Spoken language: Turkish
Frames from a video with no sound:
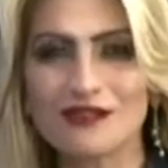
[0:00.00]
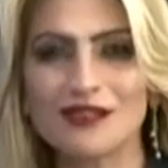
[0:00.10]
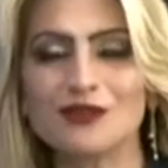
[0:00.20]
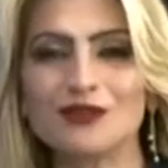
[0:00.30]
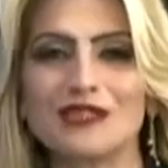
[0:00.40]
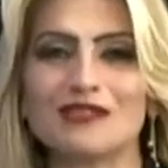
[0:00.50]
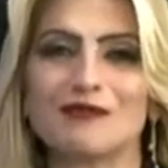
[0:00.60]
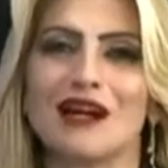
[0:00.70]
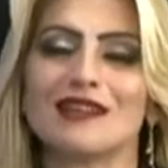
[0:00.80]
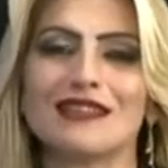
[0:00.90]
Ve dün
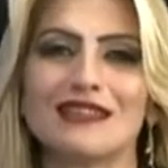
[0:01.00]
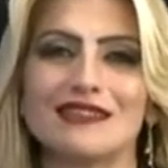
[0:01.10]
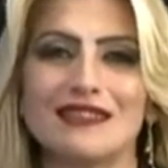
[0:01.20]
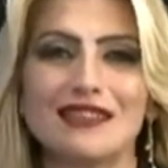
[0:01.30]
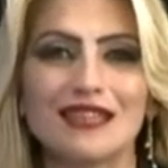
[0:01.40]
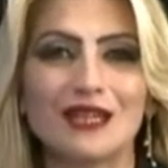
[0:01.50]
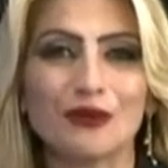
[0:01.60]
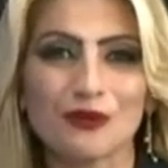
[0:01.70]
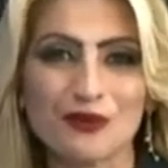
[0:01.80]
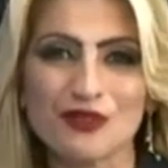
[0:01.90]
itibariyle de
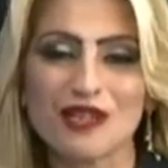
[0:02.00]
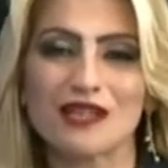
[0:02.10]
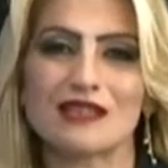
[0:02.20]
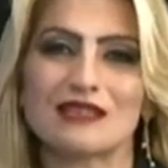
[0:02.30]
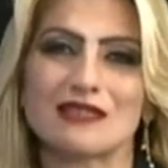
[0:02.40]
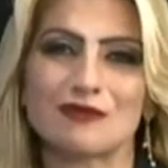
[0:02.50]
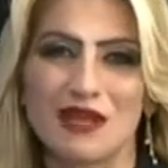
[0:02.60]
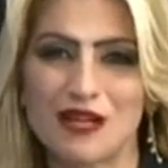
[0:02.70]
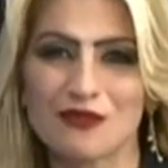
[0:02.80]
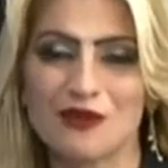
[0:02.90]
uluslararası
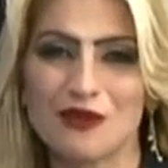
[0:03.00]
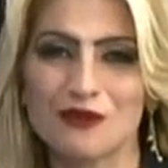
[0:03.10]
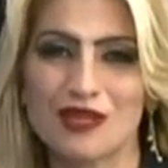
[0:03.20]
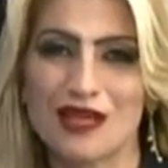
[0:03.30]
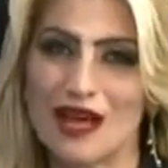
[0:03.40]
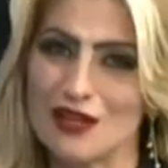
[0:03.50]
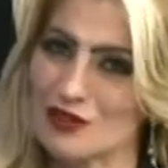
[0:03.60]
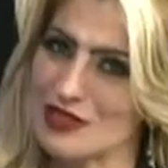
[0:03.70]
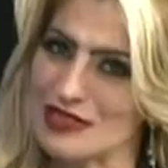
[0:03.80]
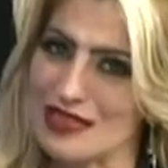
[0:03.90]
platformda en
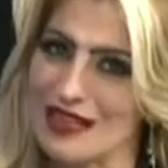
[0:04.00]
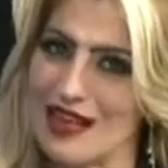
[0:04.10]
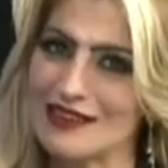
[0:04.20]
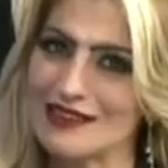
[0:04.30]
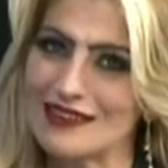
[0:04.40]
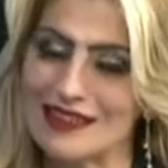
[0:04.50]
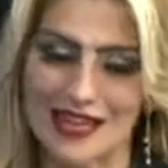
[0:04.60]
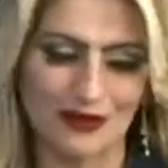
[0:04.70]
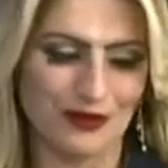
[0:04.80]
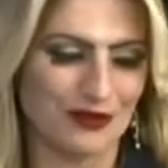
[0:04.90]
çok izlenen
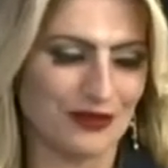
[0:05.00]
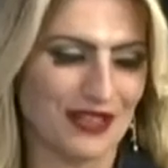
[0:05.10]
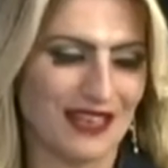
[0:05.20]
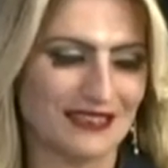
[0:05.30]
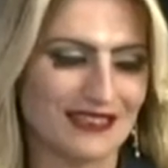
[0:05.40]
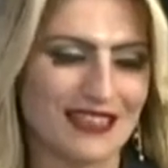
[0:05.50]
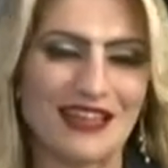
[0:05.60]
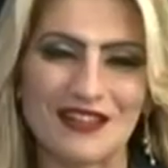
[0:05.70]
kanal ödülünü aldık.